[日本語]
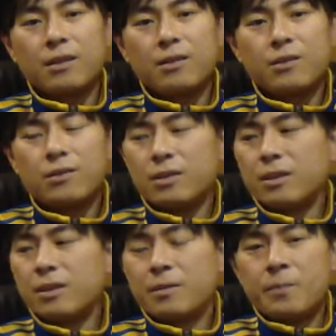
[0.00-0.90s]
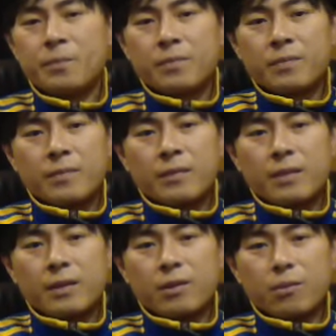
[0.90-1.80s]
いうふうに
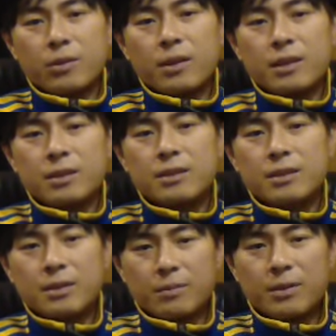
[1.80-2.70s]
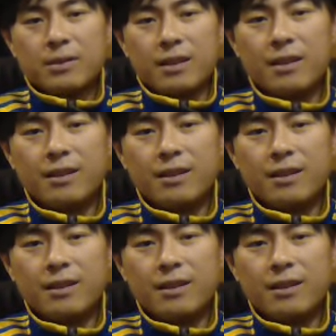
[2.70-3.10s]
思ったりしました